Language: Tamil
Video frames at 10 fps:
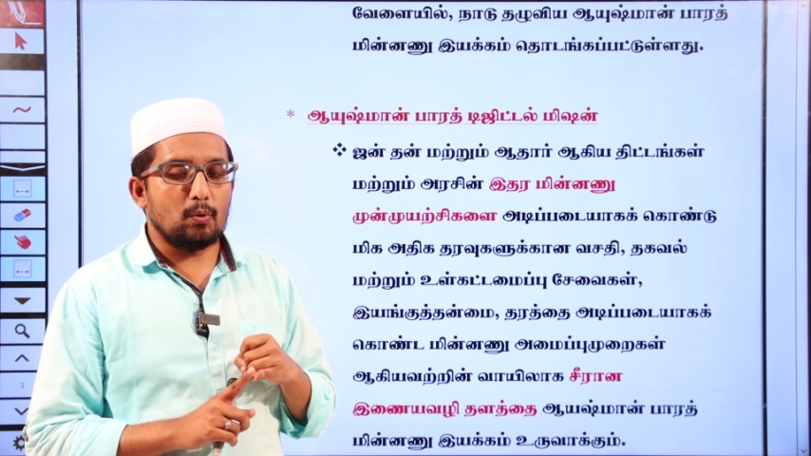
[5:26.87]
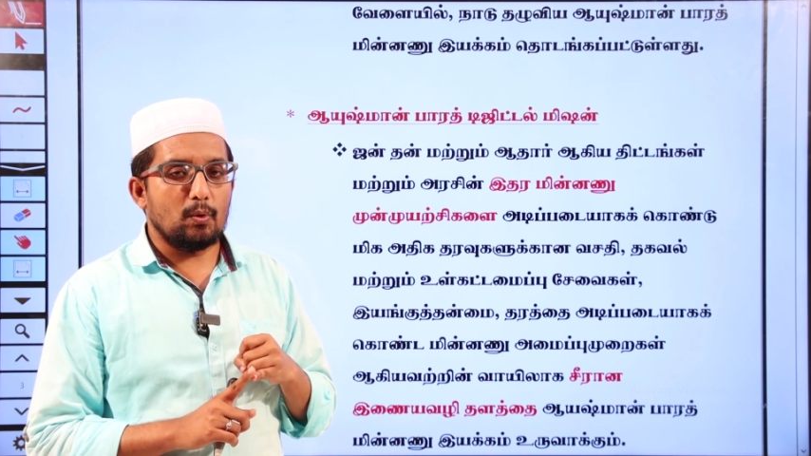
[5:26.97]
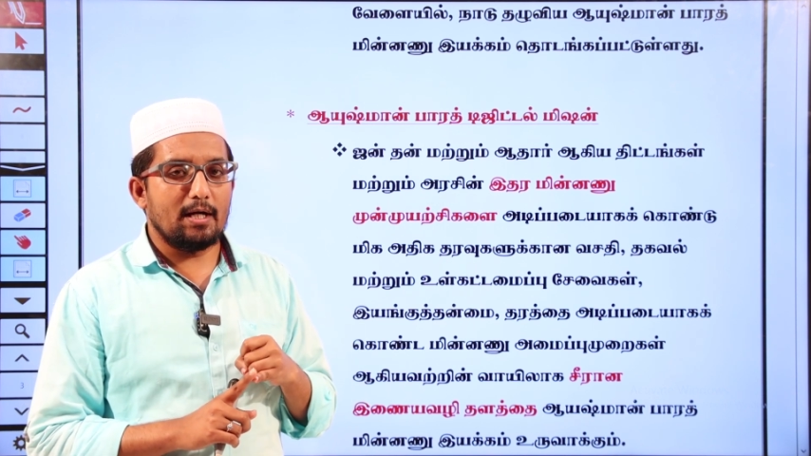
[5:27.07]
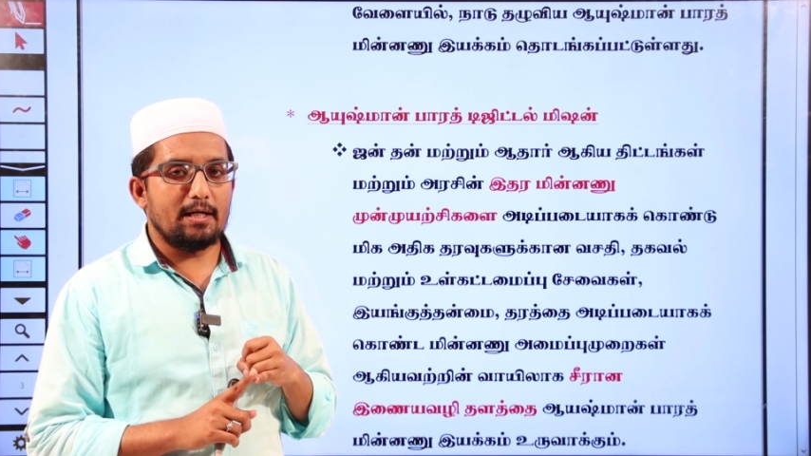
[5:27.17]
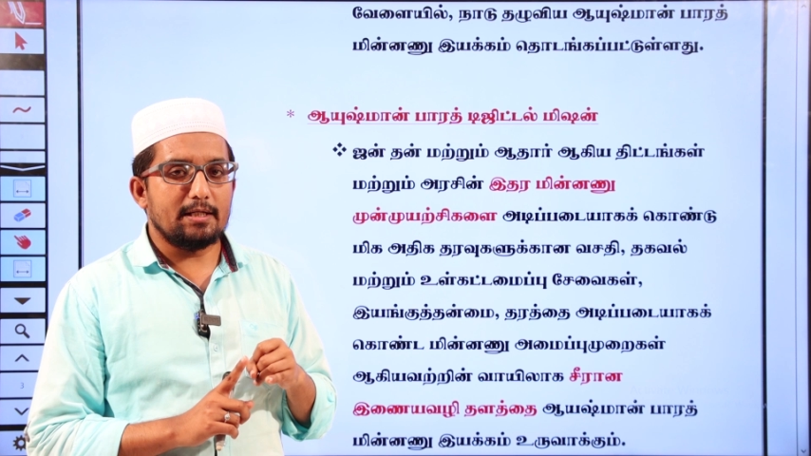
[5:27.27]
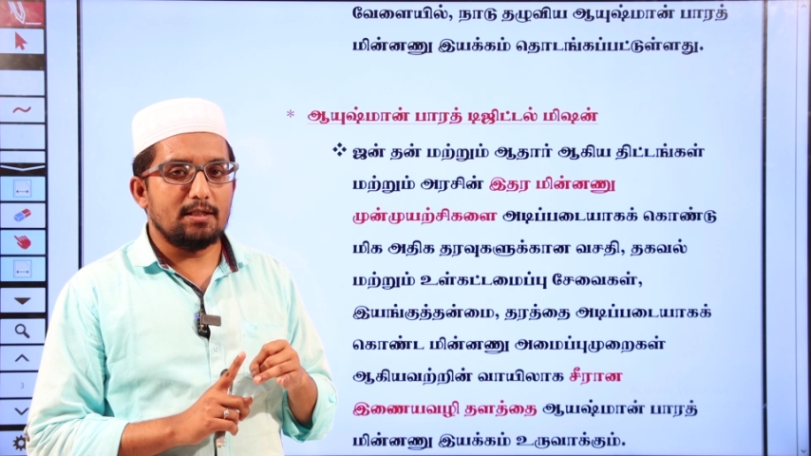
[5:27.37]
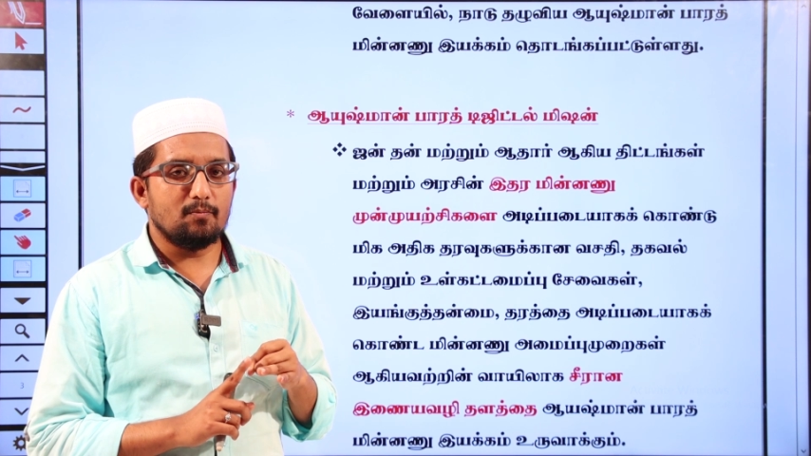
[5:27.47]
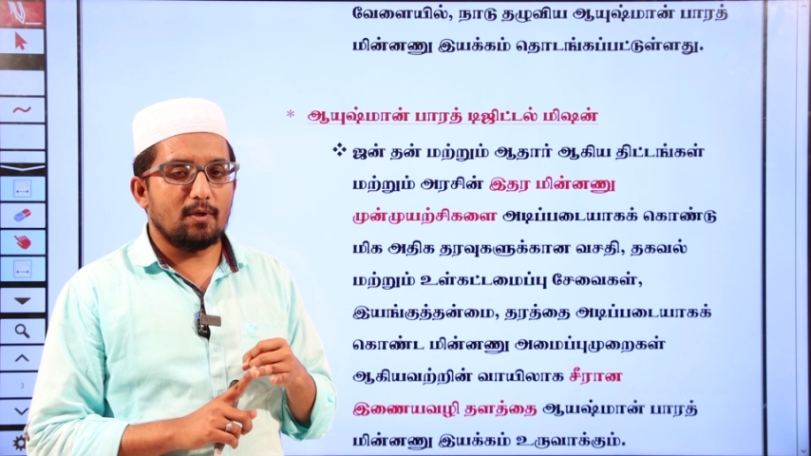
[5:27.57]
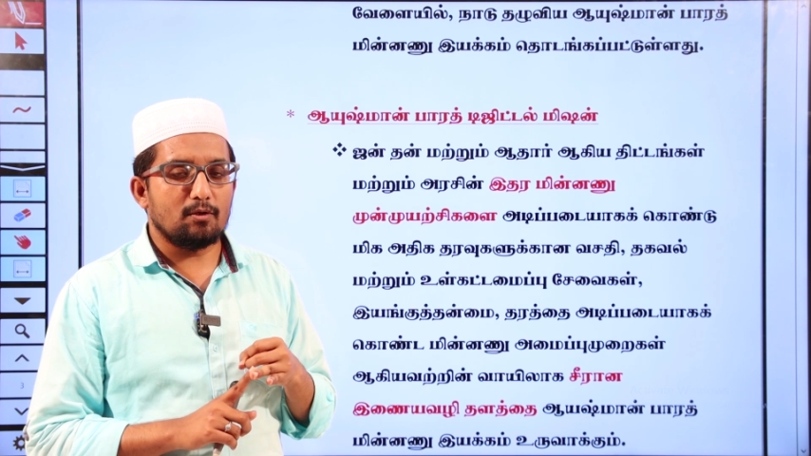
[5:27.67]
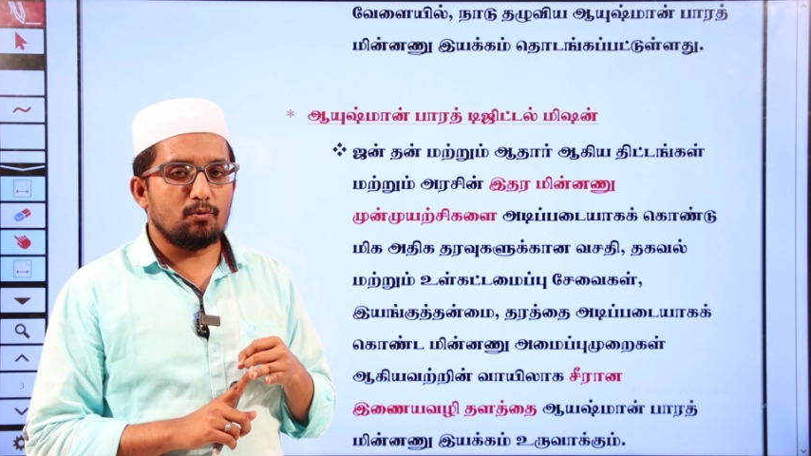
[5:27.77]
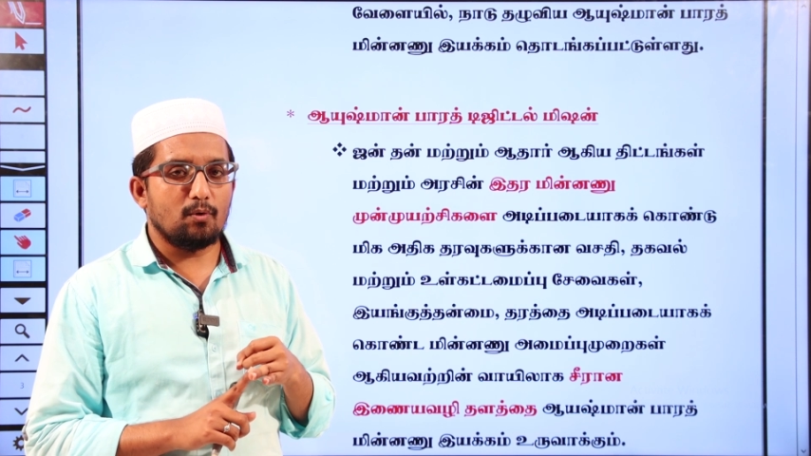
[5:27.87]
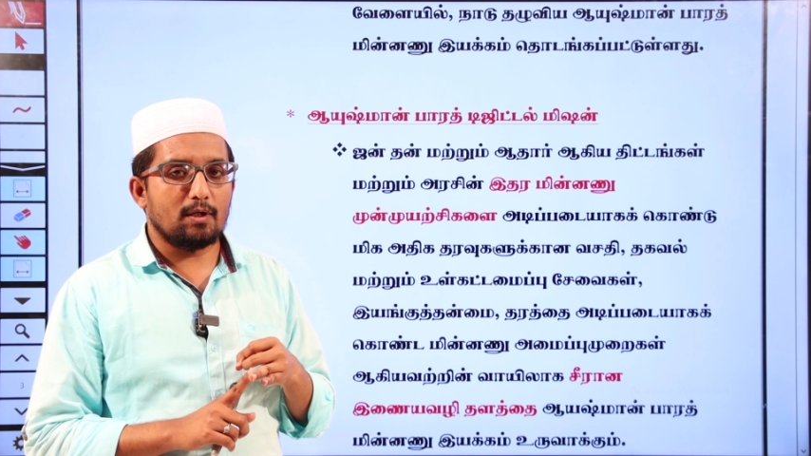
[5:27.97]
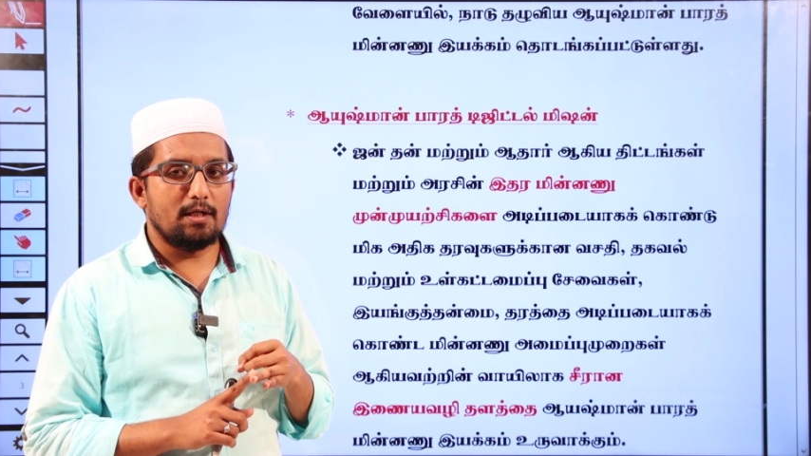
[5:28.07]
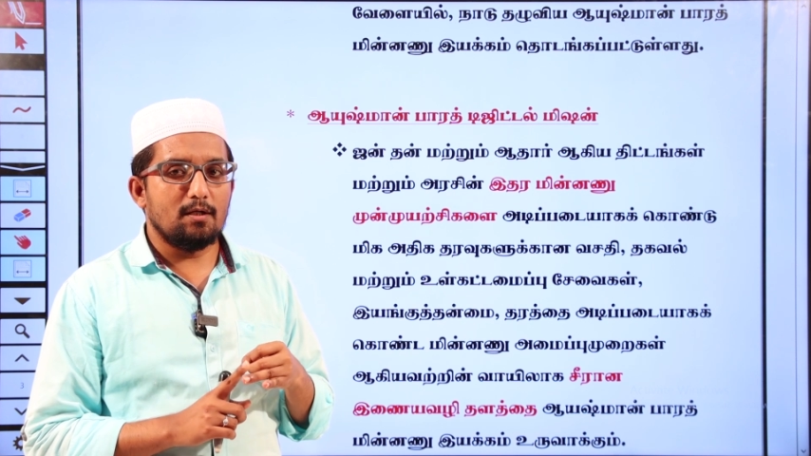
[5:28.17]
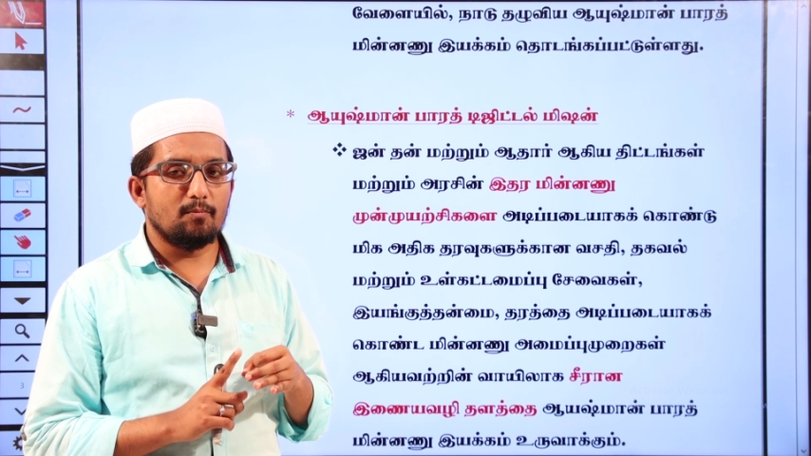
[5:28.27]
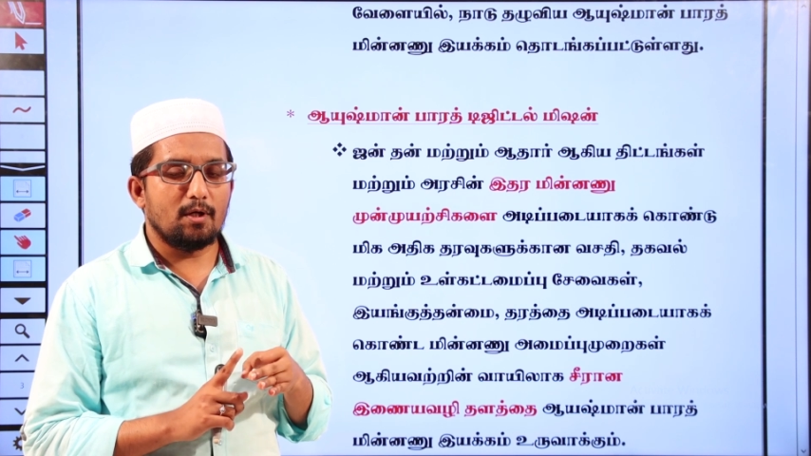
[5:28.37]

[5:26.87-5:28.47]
நோயாளிகள் மருத்துவர்கள்